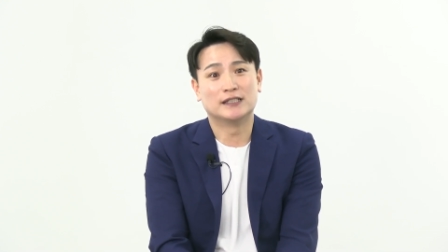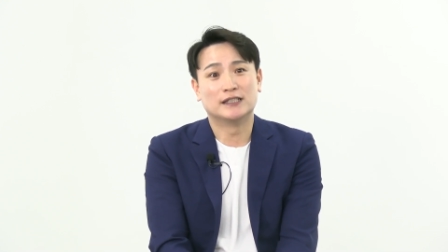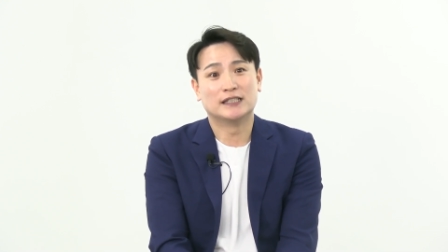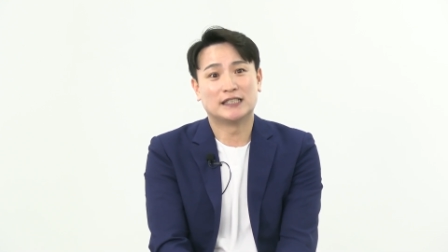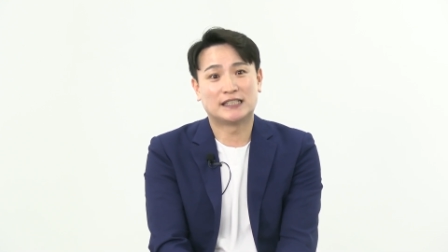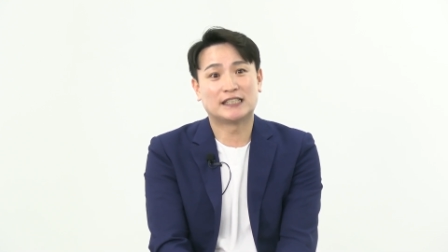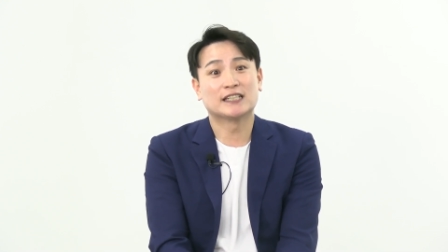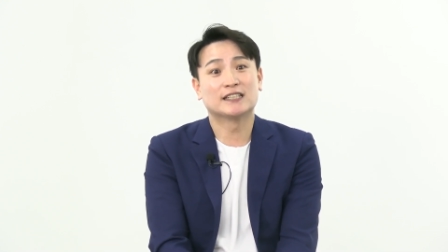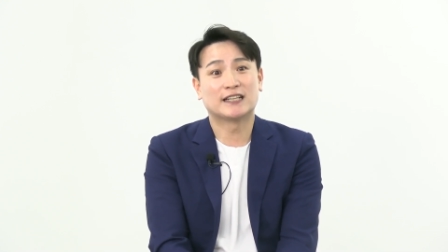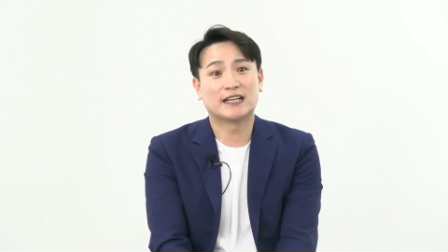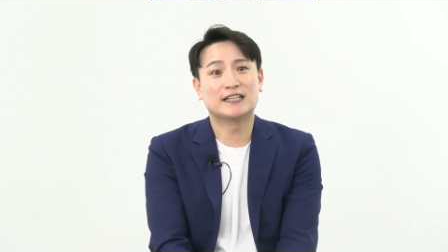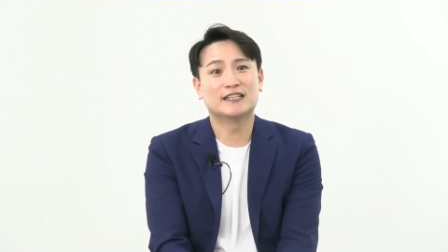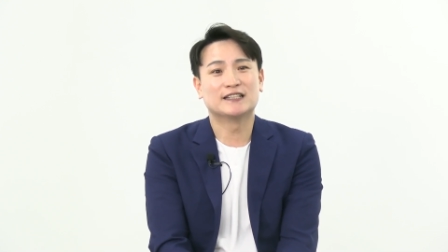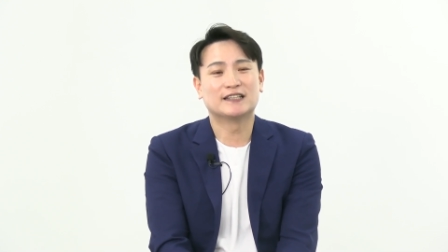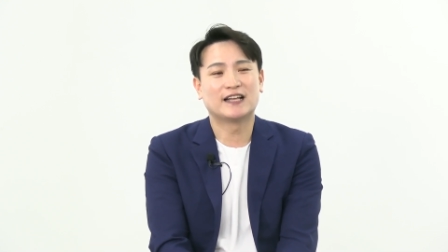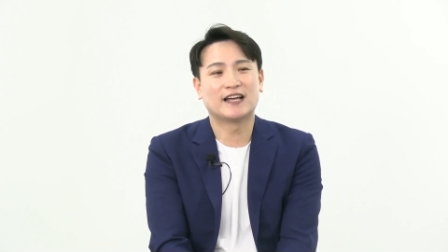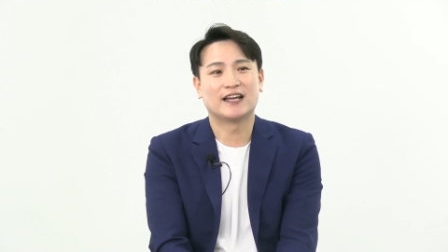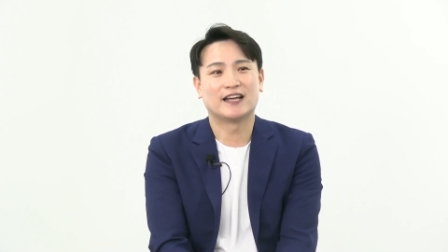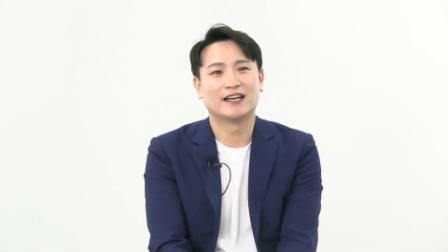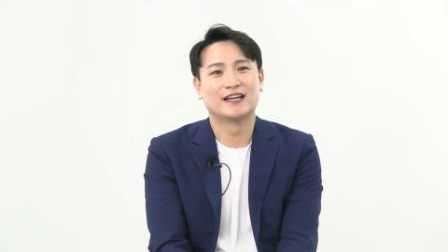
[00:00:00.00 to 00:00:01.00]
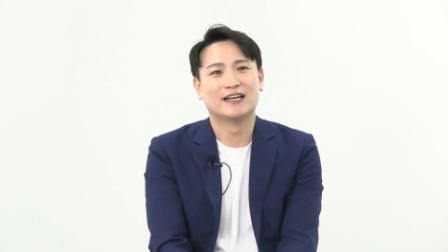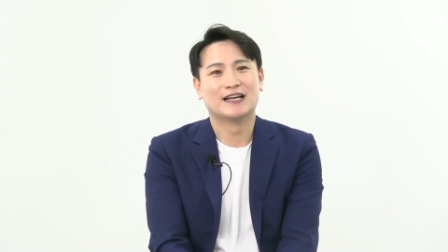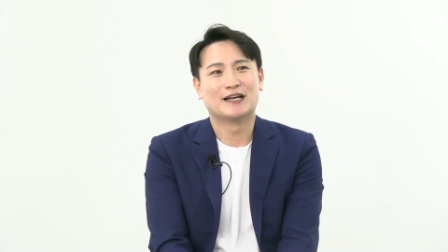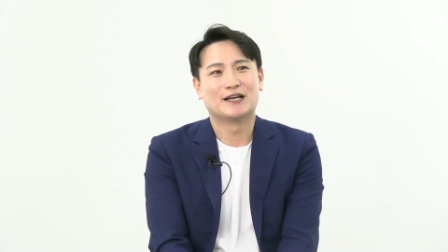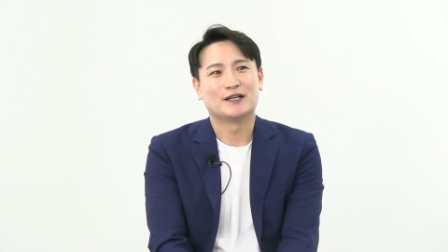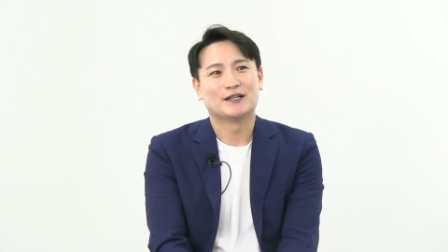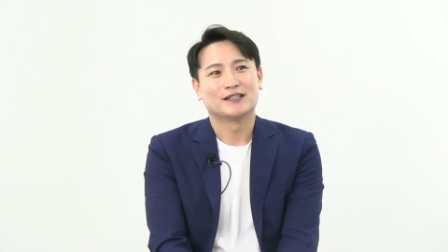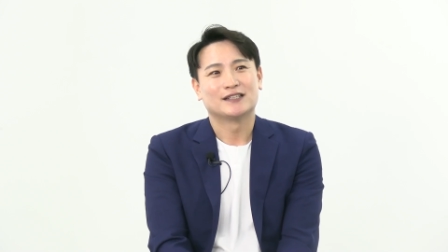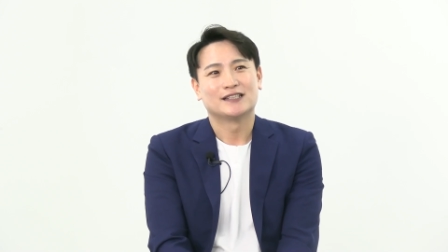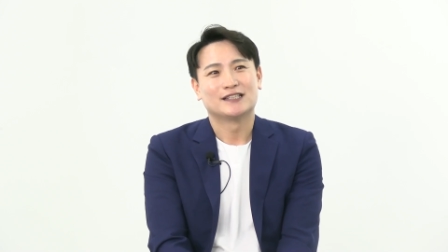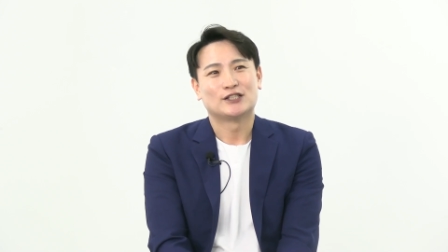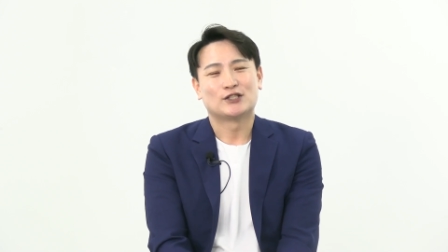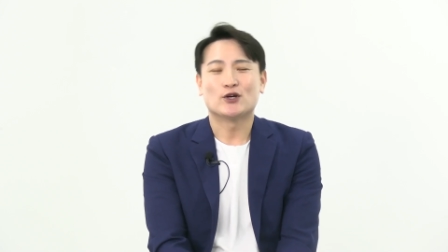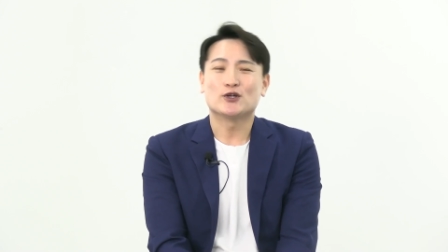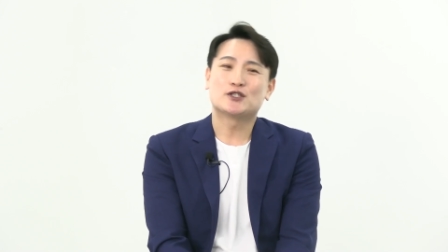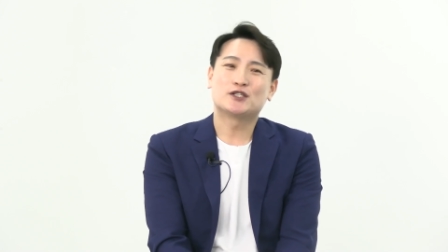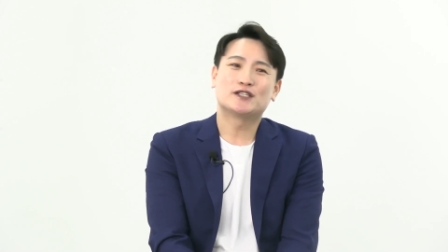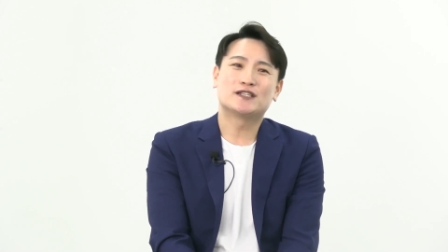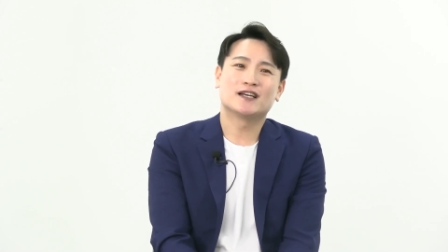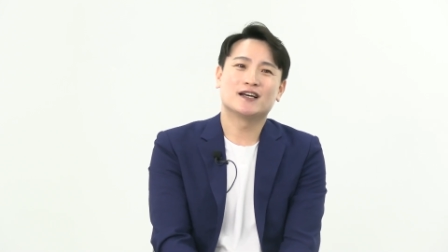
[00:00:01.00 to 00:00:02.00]
시작을 했는데 첫
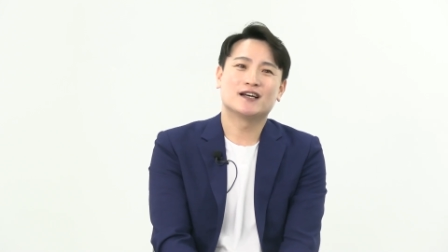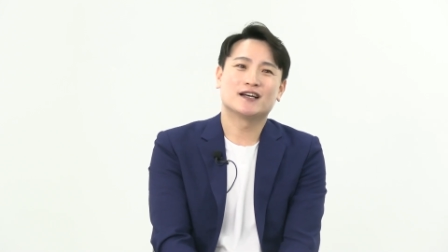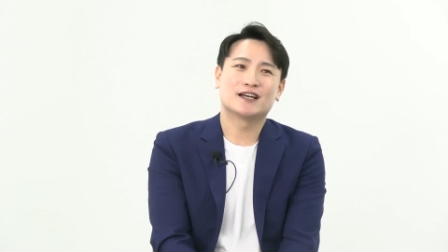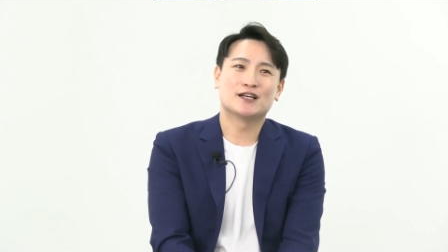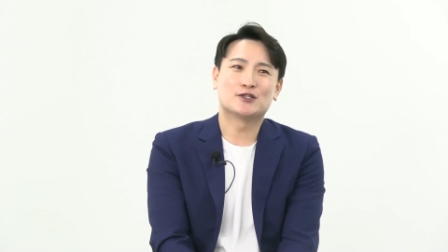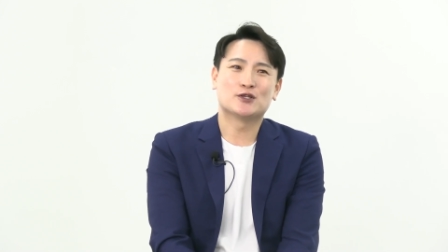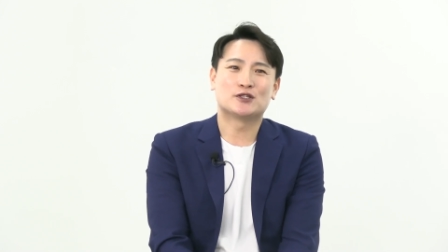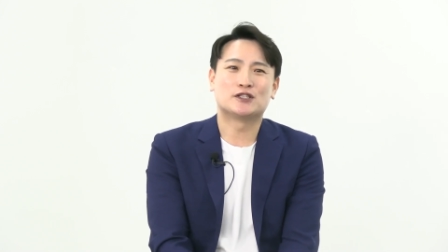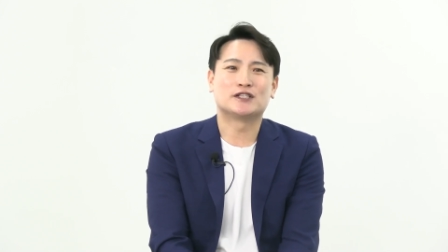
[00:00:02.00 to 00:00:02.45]
시작에서